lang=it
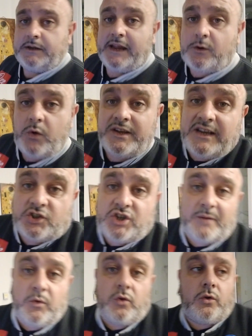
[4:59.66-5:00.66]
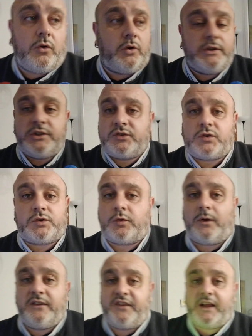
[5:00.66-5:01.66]
E quindi lasciamo il discorso
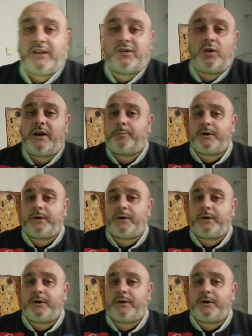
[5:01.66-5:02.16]
qualificazione